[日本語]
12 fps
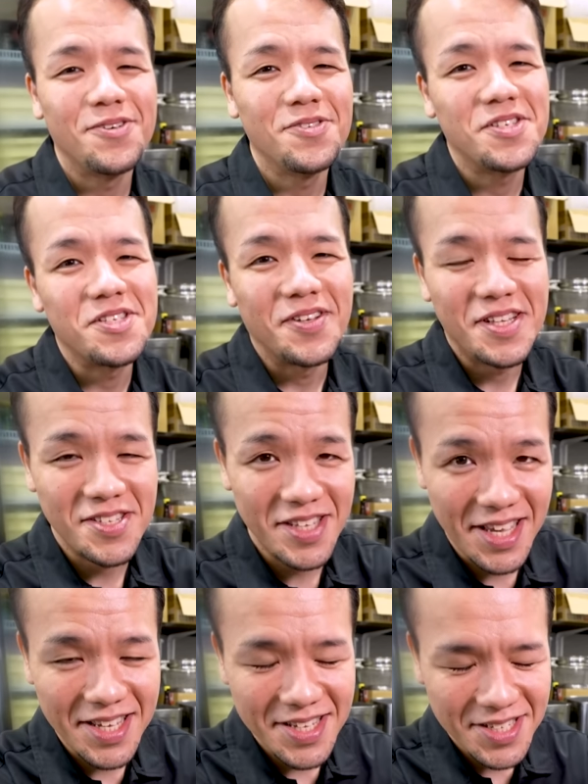本日はです
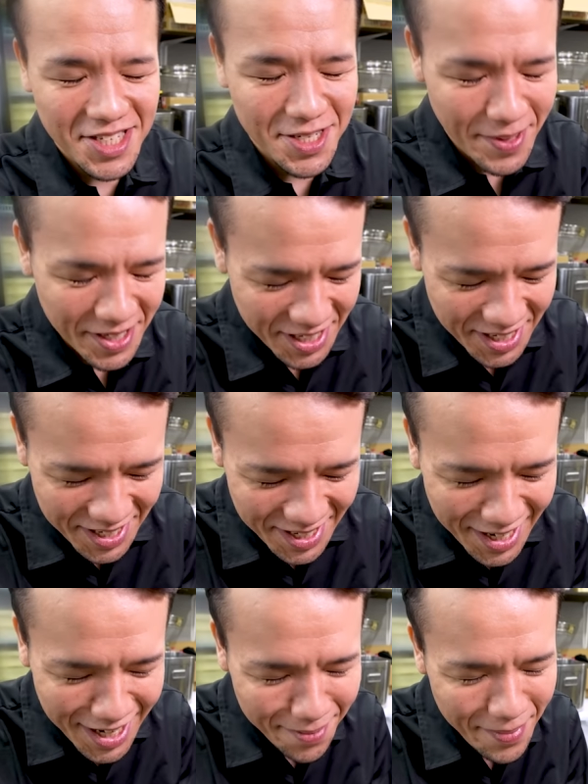ね、千葉に
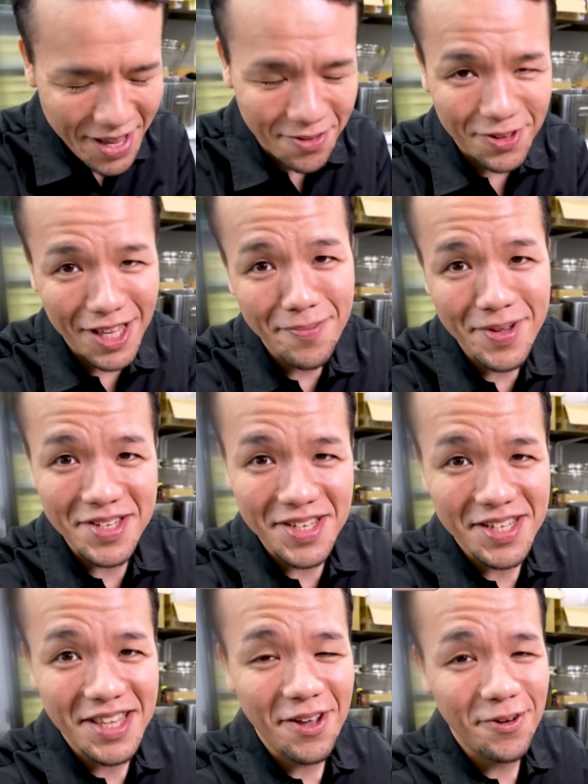ラーメンを食べに
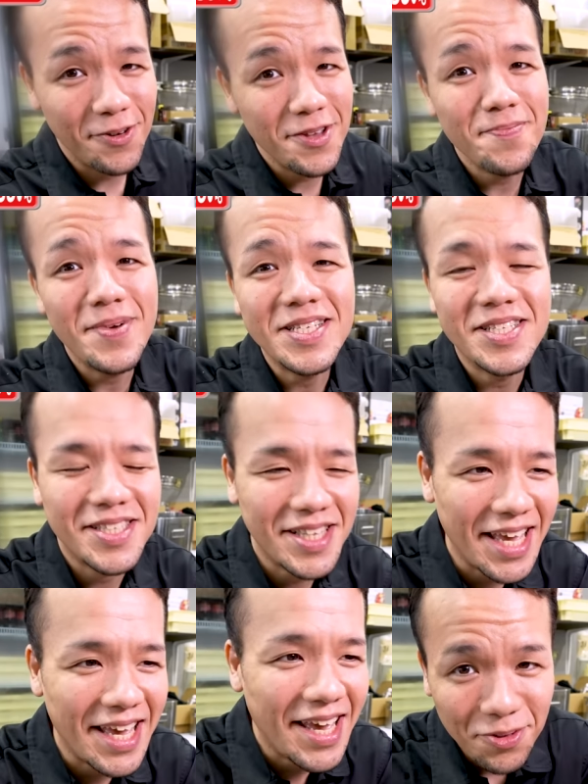来ておりまし
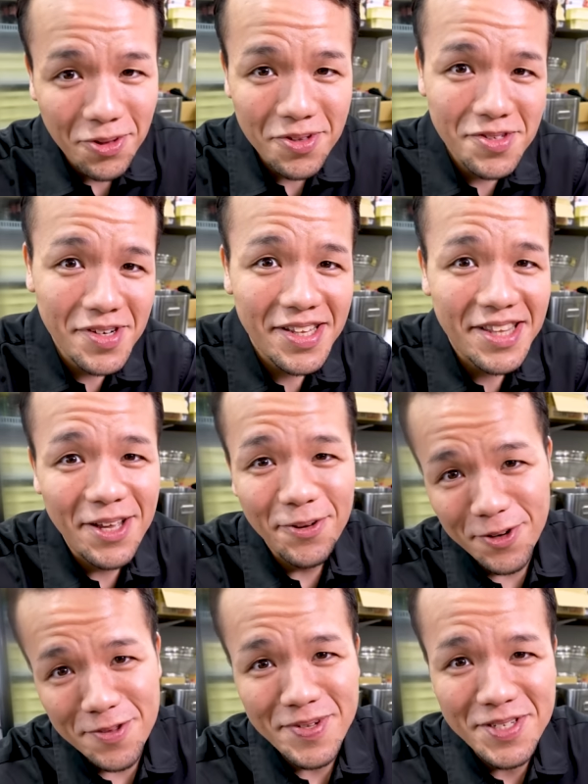て、訪れて
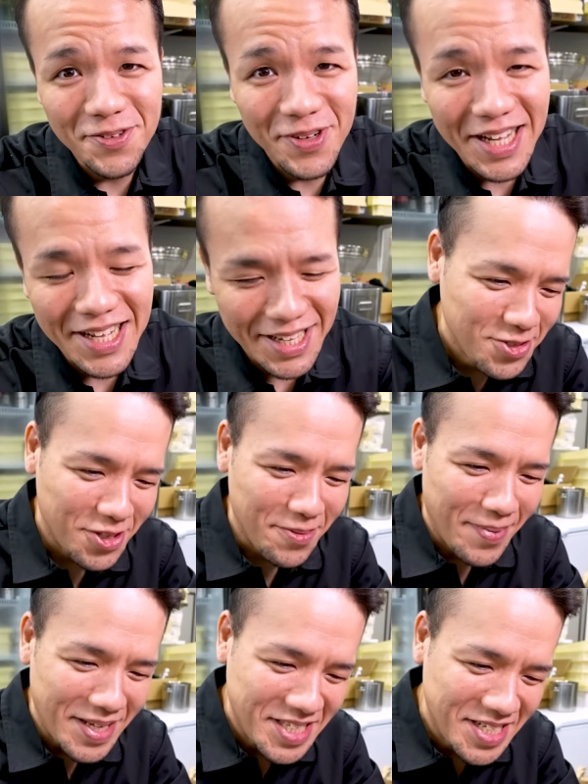おりますのが、ちょっと
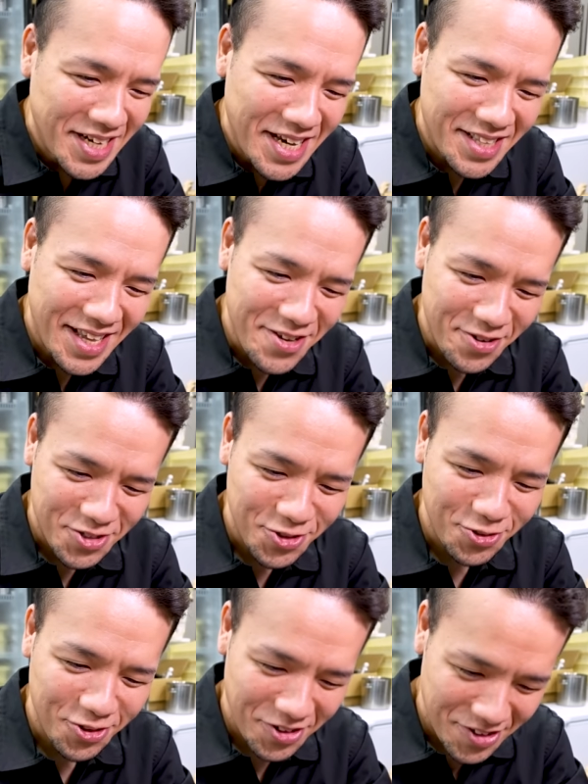間違えないように
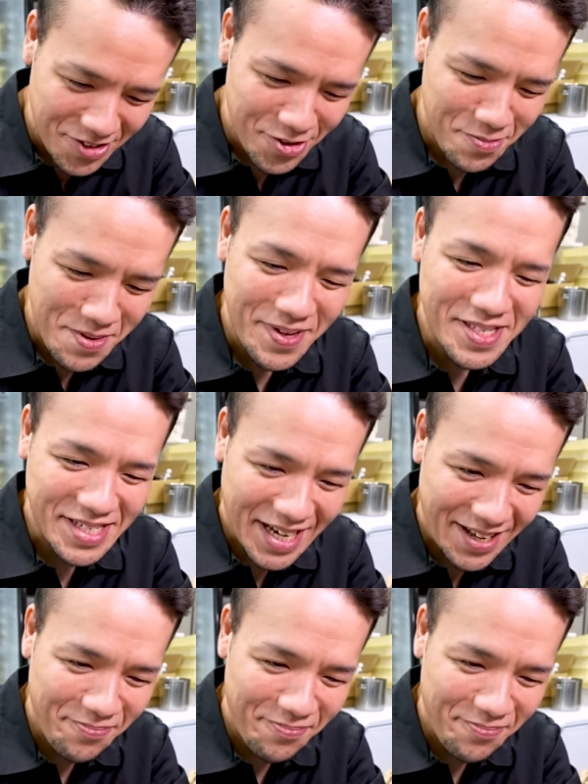ちょっと読みますが、